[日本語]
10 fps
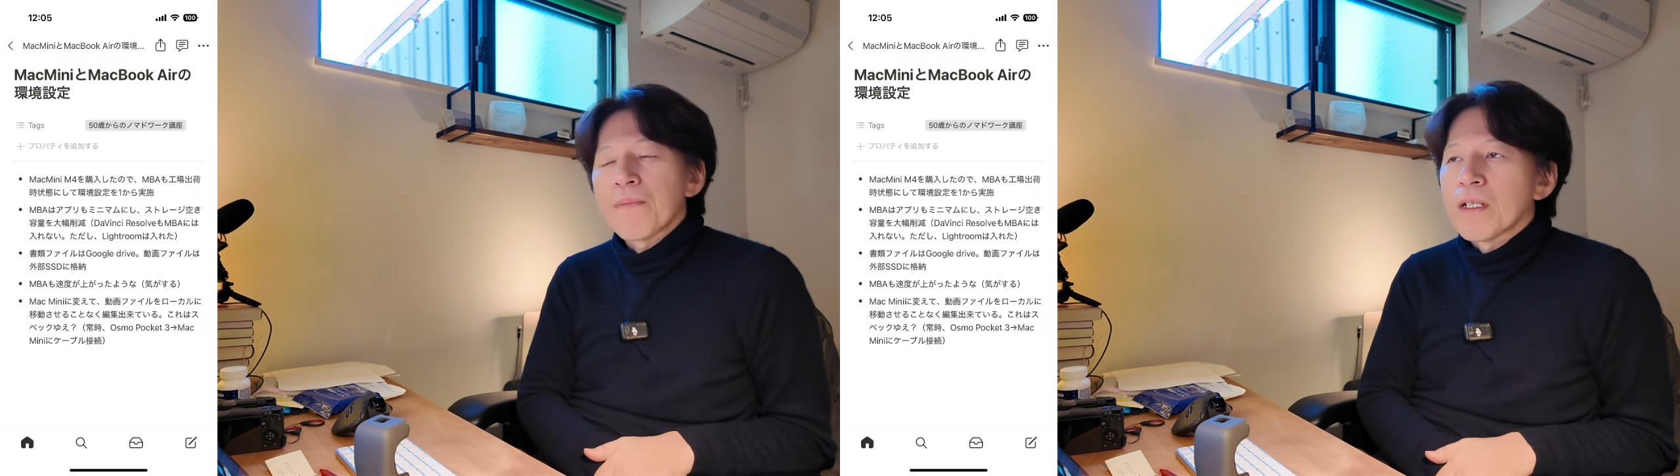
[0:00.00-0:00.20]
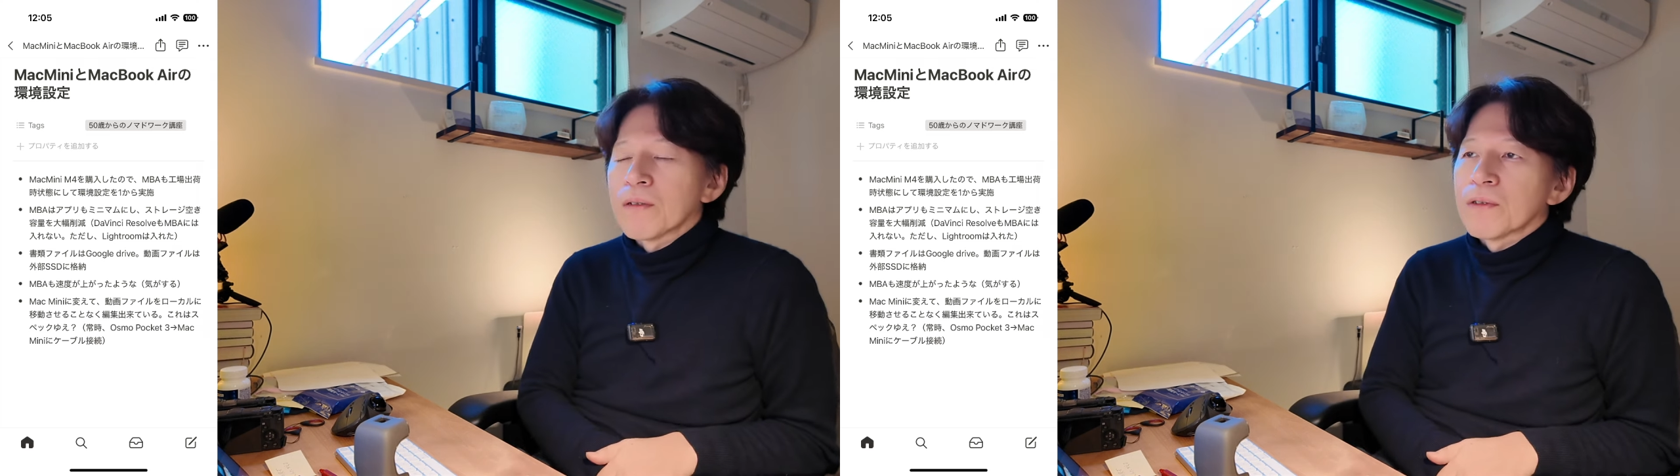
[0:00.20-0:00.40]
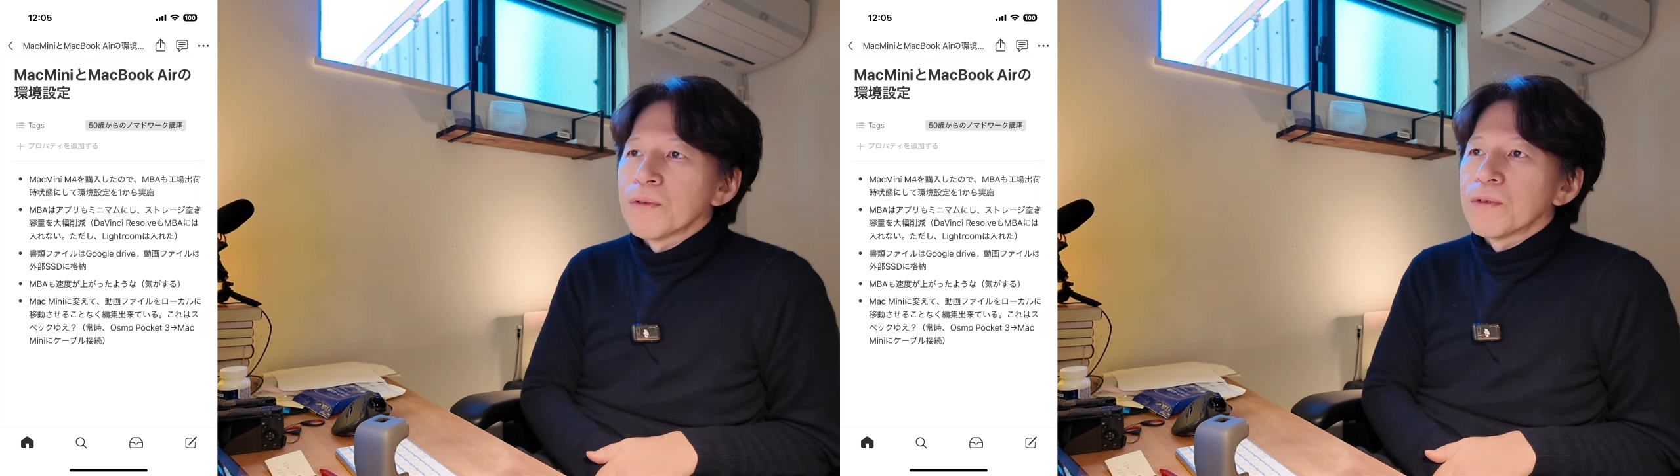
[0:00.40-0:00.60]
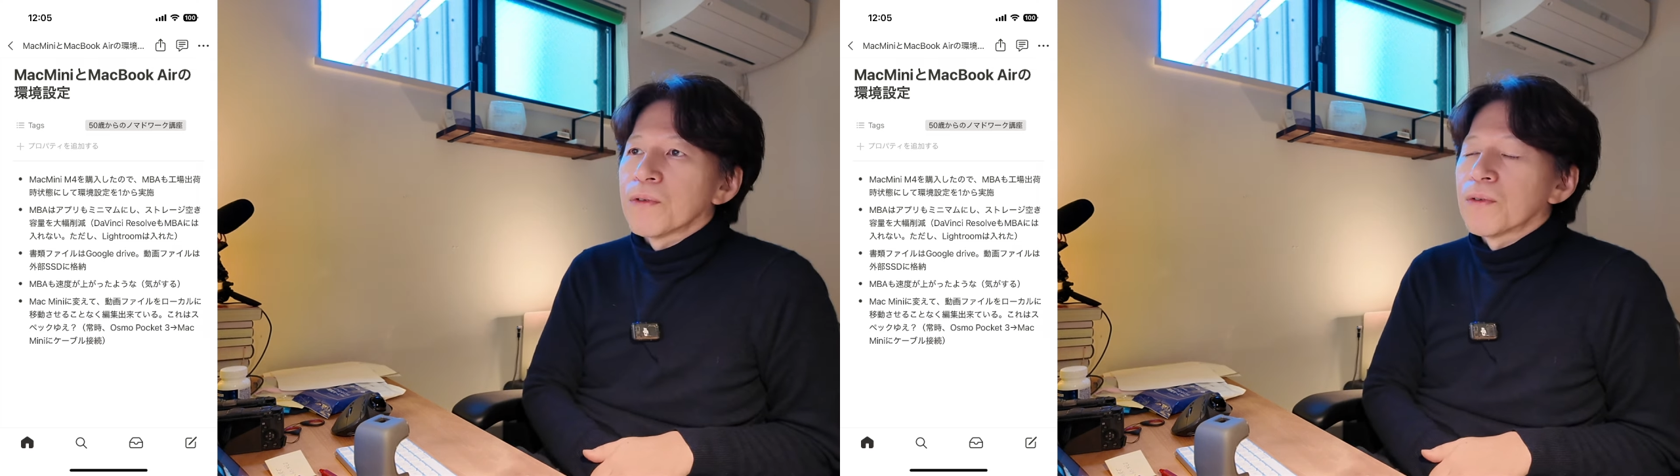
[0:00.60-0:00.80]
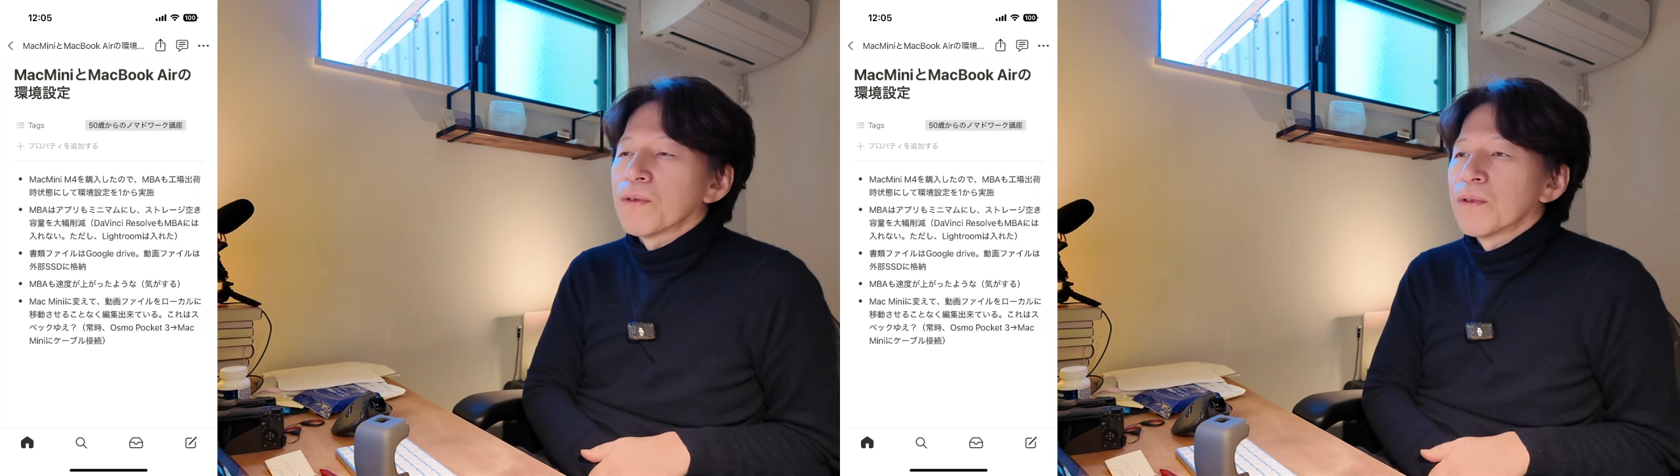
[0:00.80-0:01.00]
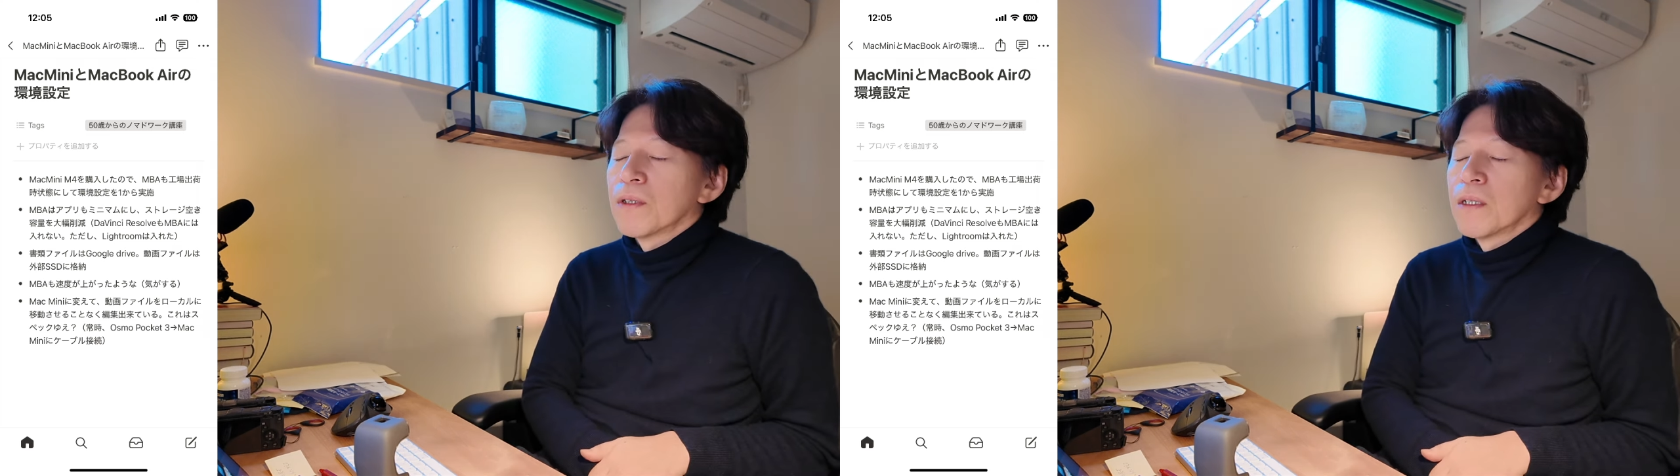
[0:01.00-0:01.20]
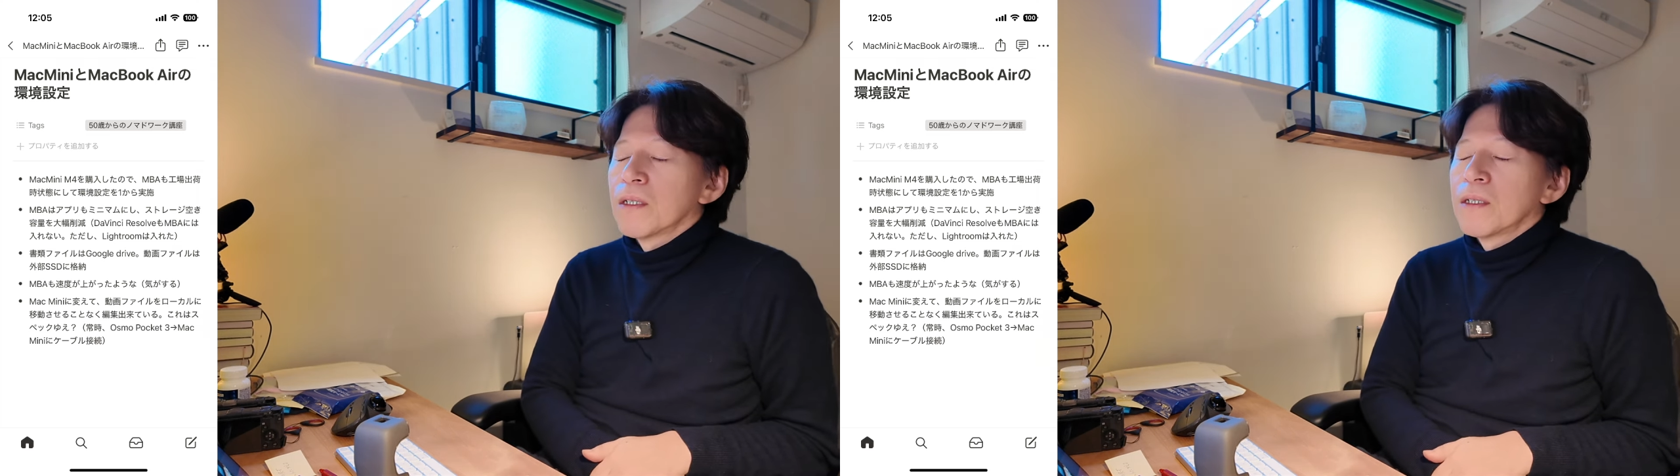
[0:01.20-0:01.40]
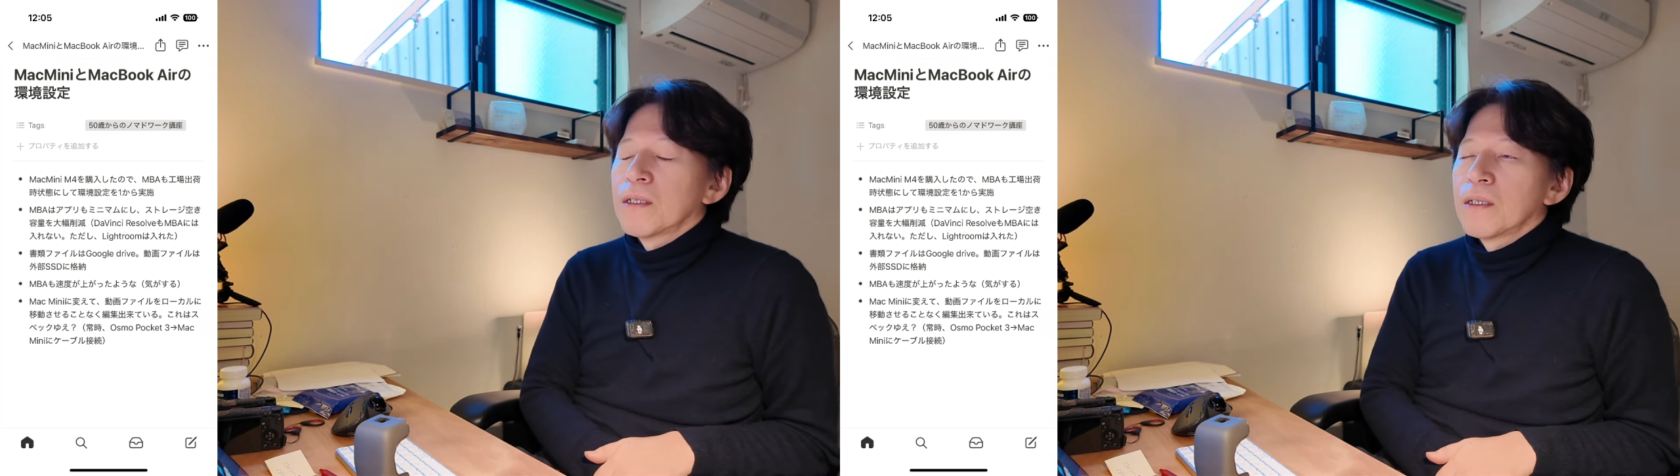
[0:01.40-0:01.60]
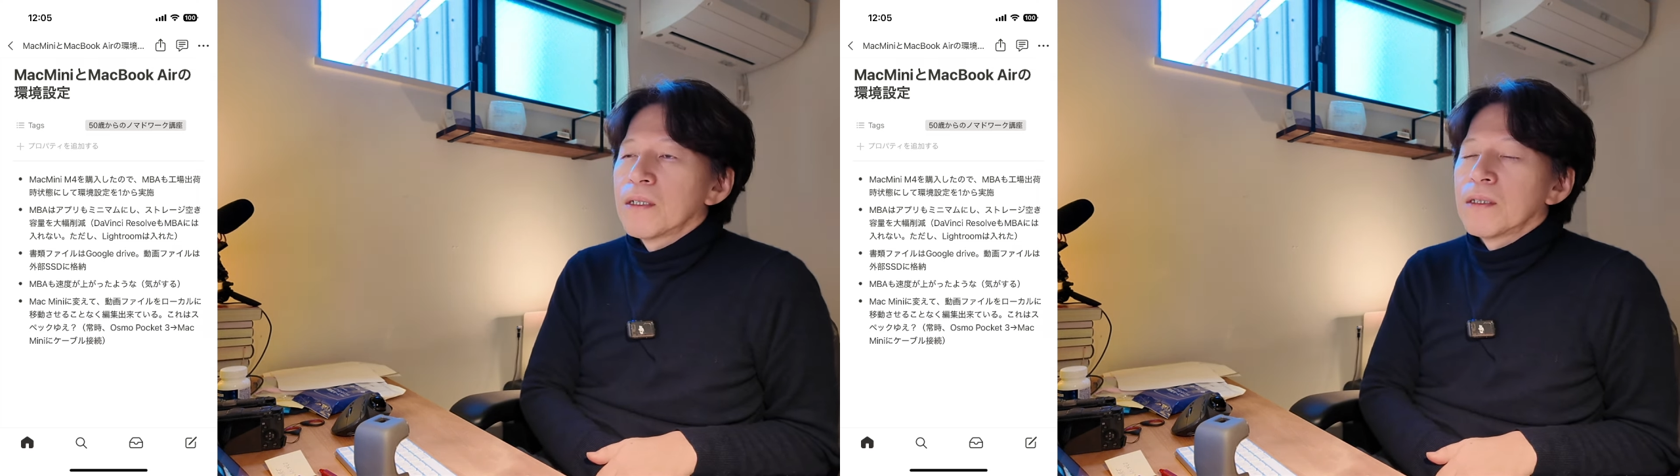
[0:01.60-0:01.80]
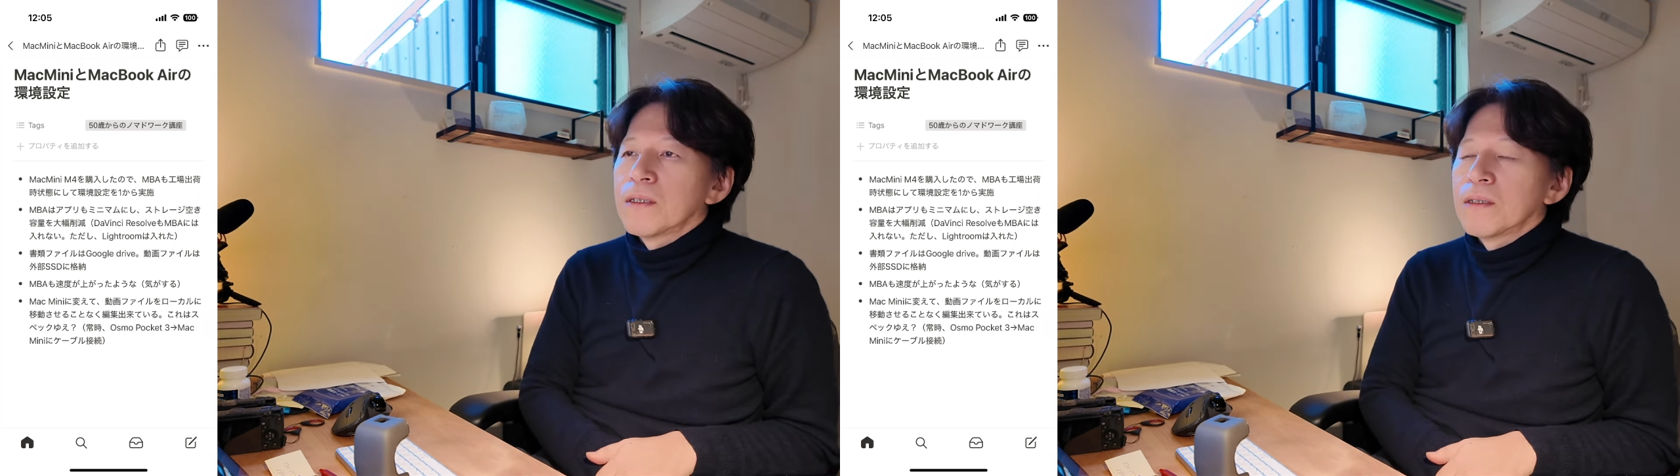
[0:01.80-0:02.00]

あのそういうところ、う